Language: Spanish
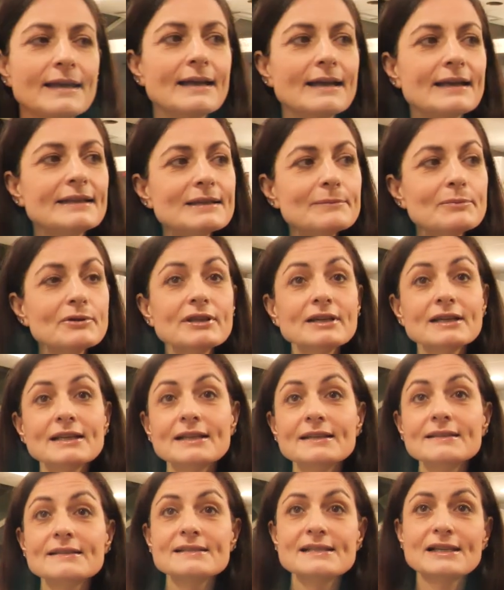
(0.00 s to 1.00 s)
El tipo de
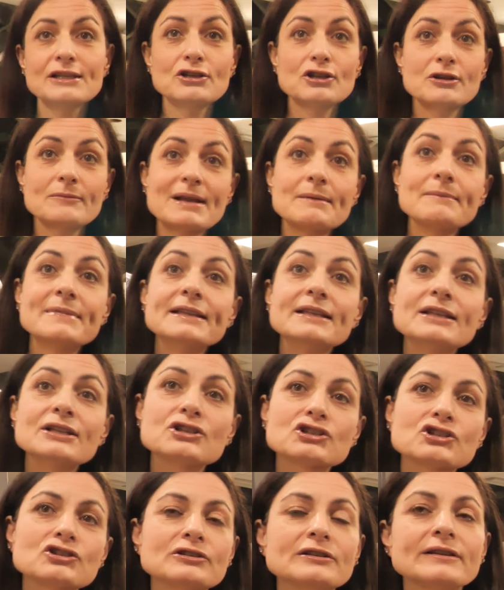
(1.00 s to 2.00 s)
clientes que normalmente
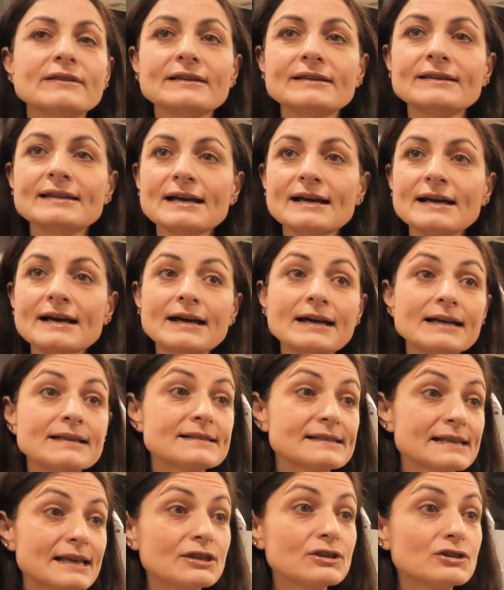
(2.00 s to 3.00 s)
nos solicita
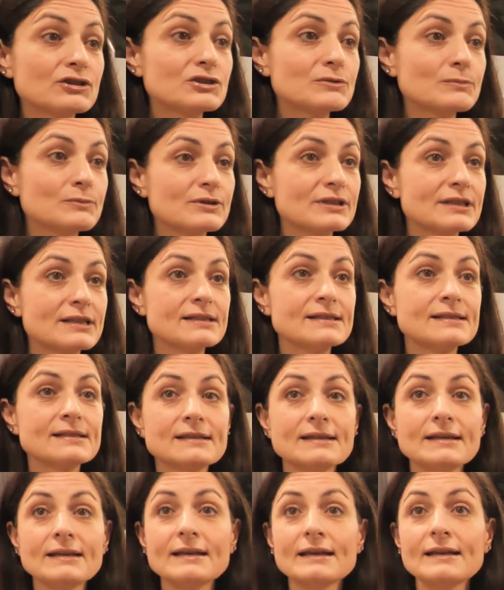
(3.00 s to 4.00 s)
ensayos pues es
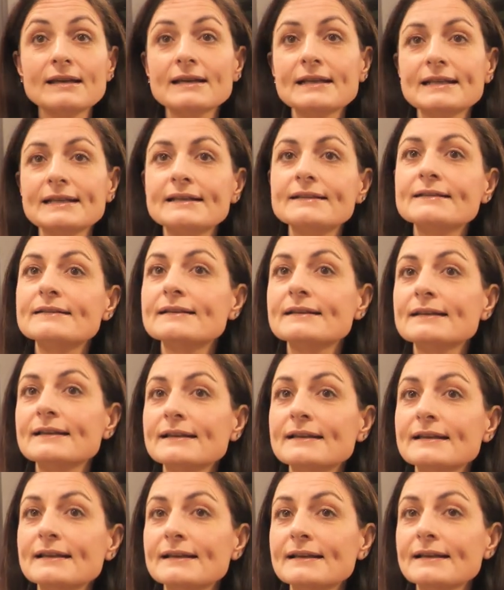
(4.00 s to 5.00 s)
el
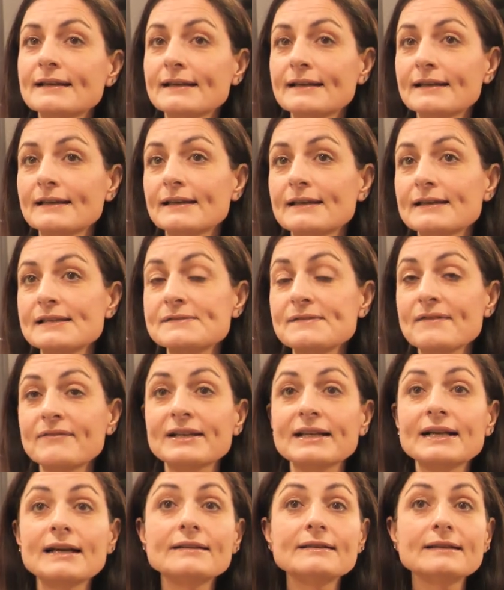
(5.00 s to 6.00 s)
cliente que es
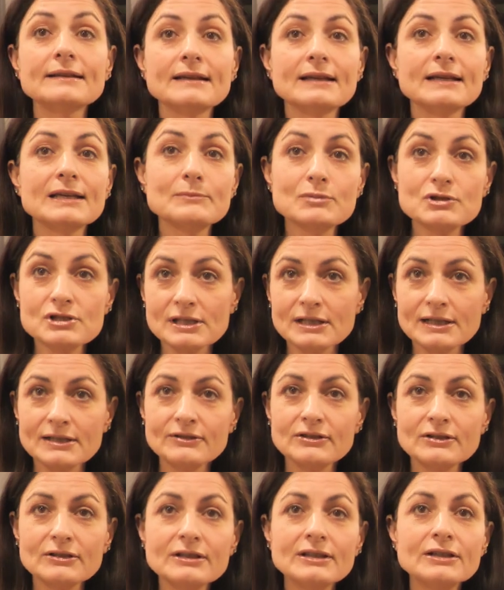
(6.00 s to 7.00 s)
fabricante de equipos
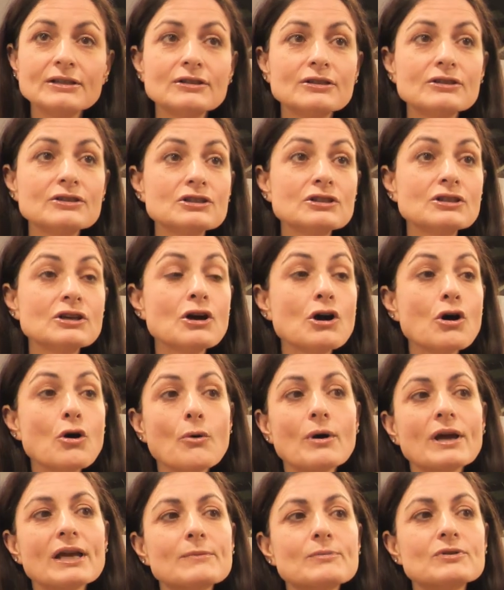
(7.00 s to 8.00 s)
electrónicos
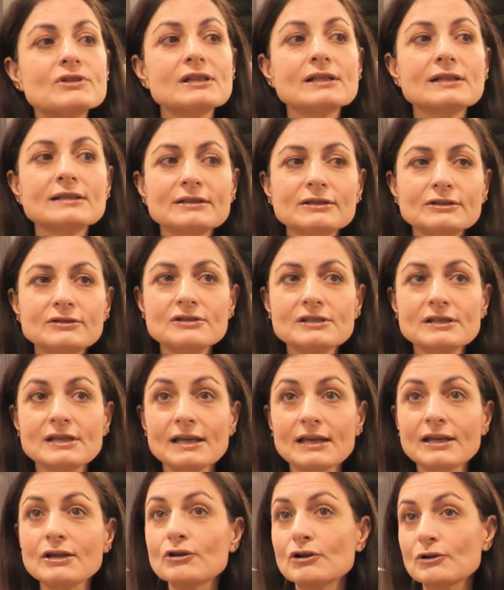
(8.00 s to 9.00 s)
o equipos eléctricos
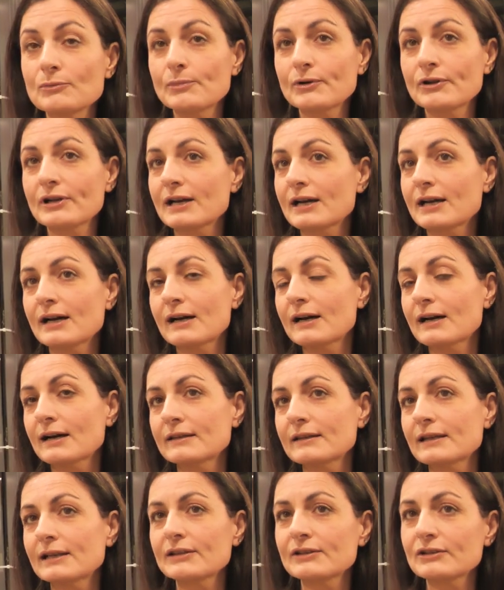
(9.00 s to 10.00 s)
que
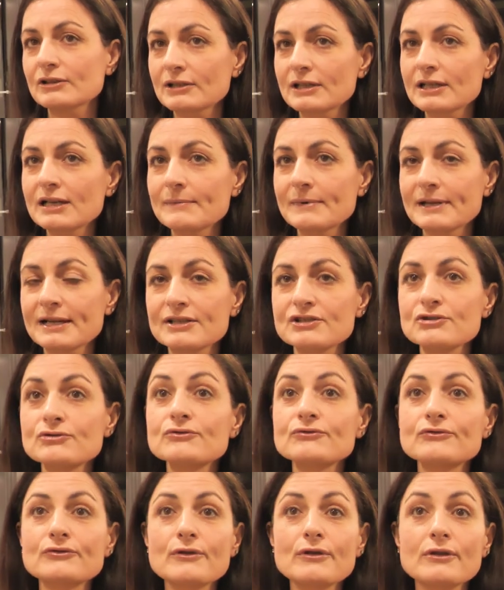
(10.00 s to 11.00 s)
incorporan electrónica para
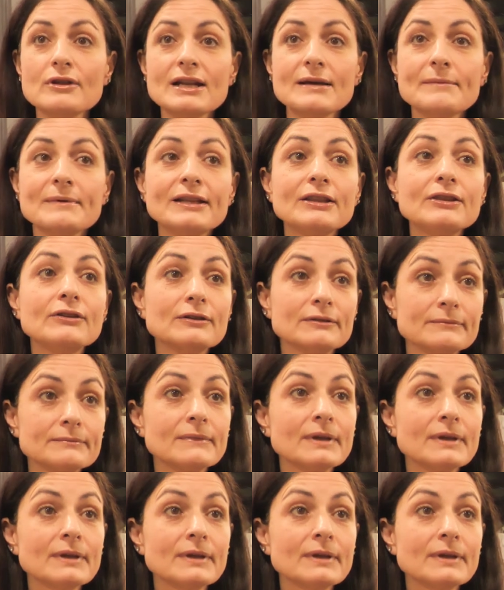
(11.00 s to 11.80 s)
su funcionamiento.